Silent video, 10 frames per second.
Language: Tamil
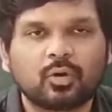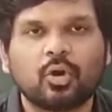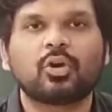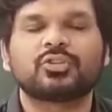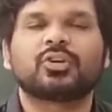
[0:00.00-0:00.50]

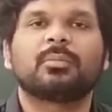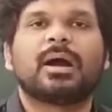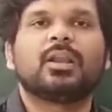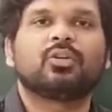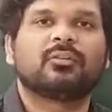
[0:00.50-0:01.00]
குளுக்கோஸோட
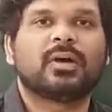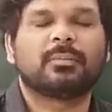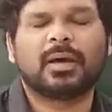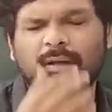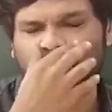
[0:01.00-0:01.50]
மாலிகுலர்
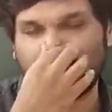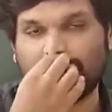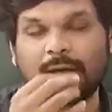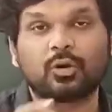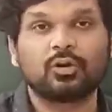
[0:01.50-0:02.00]
ஃபார்முலா
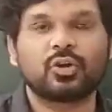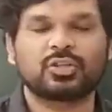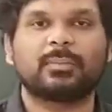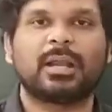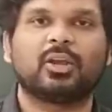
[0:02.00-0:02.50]
ஓகேவா
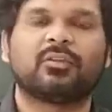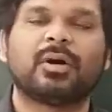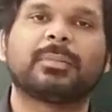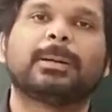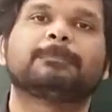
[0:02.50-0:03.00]
குளுக்கோஸோட மாலிகுலர்
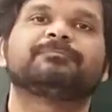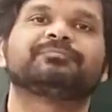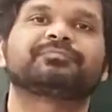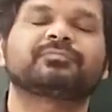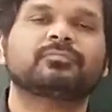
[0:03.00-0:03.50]
ஃபார்முலா
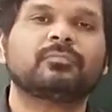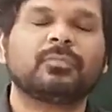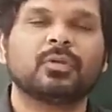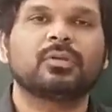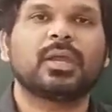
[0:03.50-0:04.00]

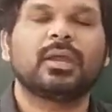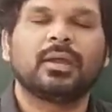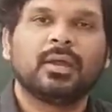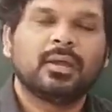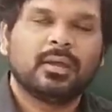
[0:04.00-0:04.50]
ஓகே
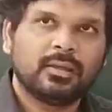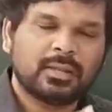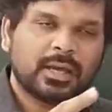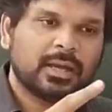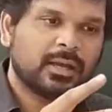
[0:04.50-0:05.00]

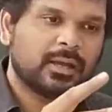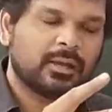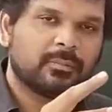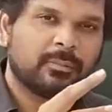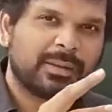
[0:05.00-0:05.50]
இந்த
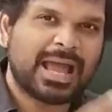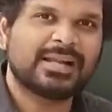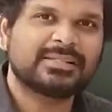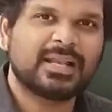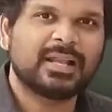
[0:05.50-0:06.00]

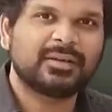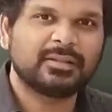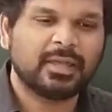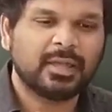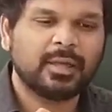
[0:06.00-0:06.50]
பிளான்ட் செல்லில்
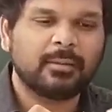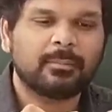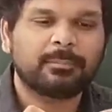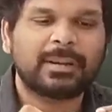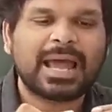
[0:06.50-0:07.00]
வந்து
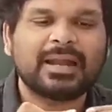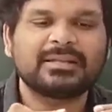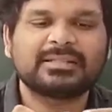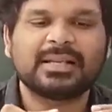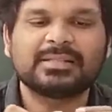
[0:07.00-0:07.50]

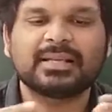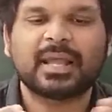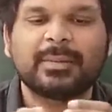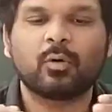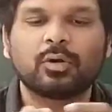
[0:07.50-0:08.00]
பிளான்ட் செல்ஸ்
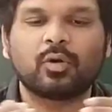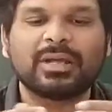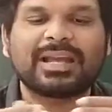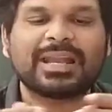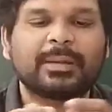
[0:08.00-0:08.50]
எல்லாமே ஒன்று
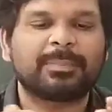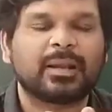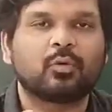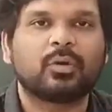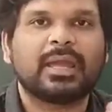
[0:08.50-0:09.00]
ஒன்று கனெக்ட்
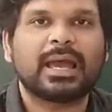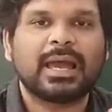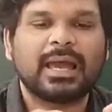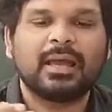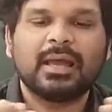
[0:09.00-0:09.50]
பண்ணக்கூடிய
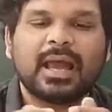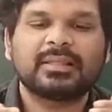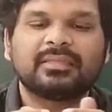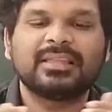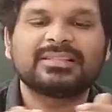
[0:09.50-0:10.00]

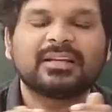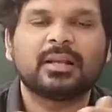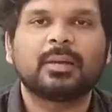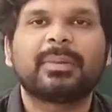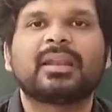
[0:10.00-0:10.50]
அந்த
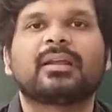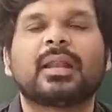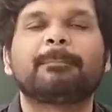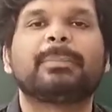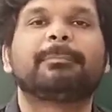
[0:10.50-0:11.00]
திசுகளுக்கு பேர்
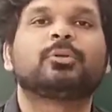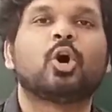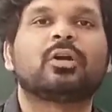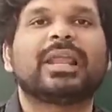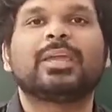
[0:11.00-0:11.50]
என்னென்னா
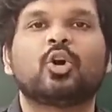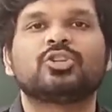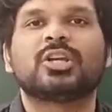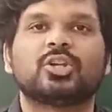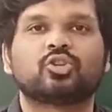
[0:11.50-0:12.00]
பெப்டோ
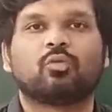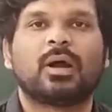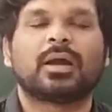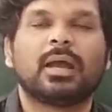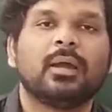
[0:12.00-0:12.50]
கிளைகோஜன்
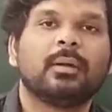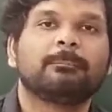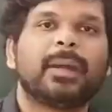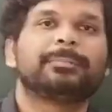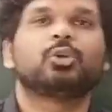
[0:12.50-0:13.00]
சொல்லுவாங்க
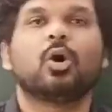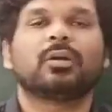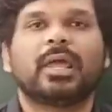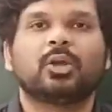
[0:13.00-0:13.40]
பெப்டோ